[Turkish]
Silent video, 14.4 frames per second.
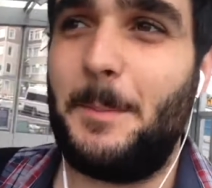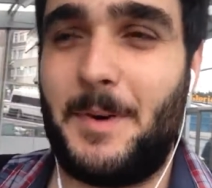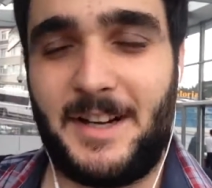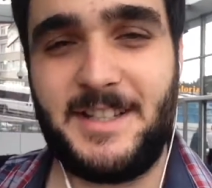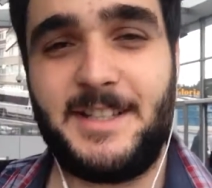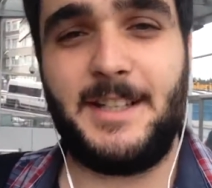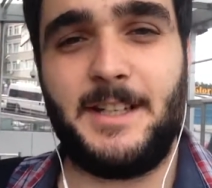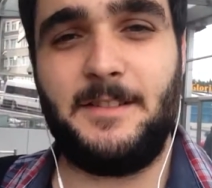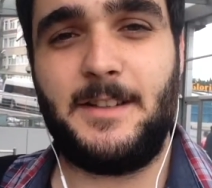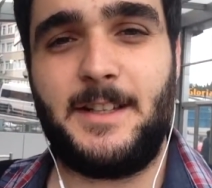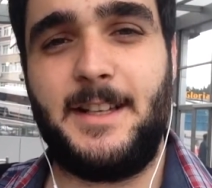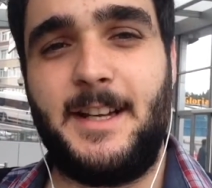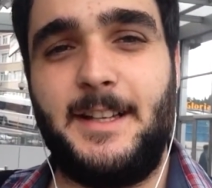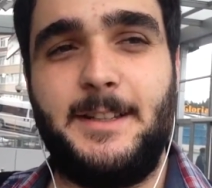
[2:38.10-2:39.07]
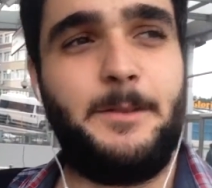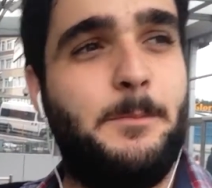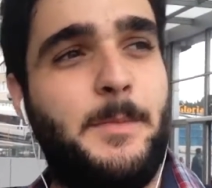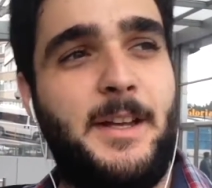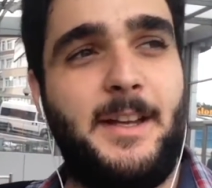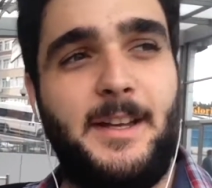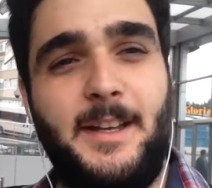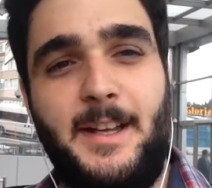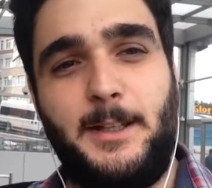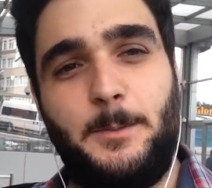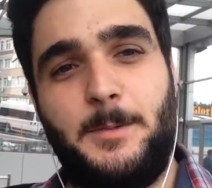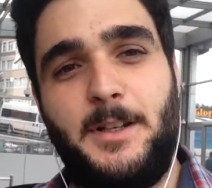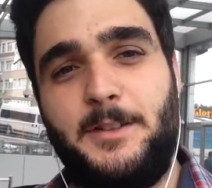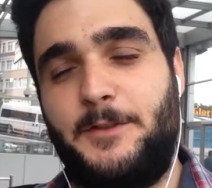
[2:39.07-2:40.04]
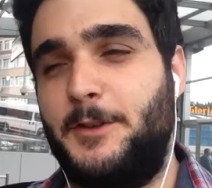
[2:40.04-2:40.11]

Bahçeli Evler'e geldim. Ee, edebiyat